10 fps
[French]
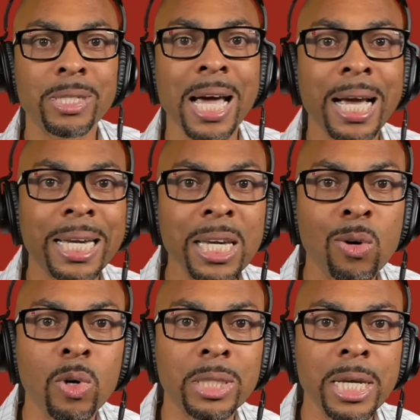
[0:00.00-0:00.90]
ça, qui
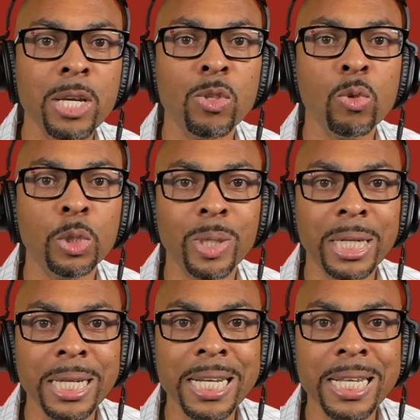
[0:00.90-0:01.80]
côté nous
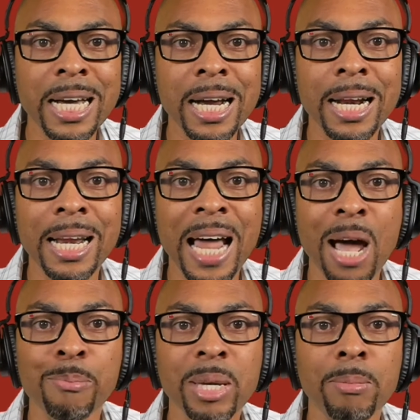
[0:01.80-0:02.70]
venait dans la
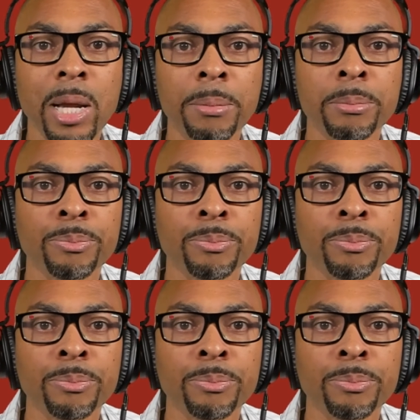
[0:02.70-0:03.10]
Bible.